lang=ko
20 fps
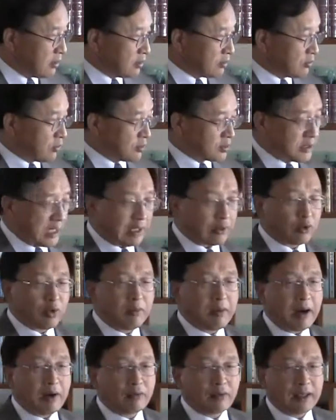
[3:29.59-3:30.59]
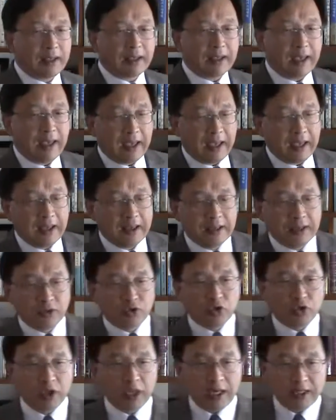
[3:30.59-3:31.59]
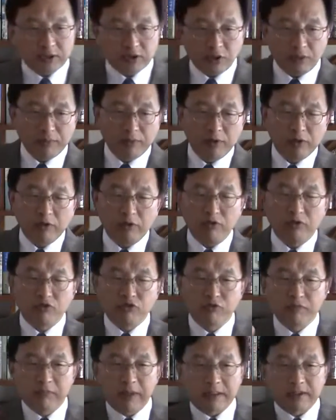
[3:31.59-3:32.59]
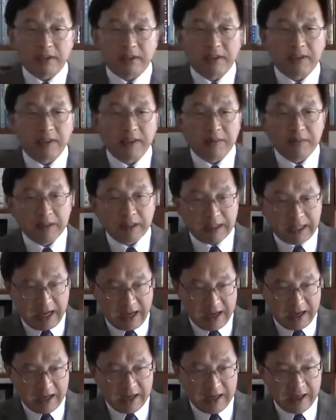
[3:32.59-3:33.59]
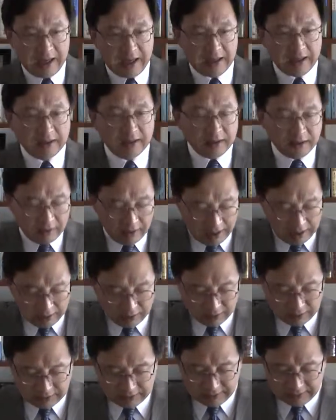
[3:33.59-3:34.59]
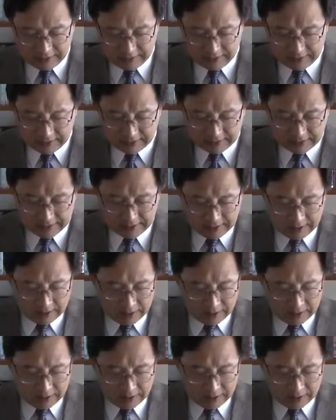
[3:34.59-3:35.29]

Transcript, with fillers: 또 사도 바울에게 귀한 선물들을 준비해서 드립니다. 이러한 것들은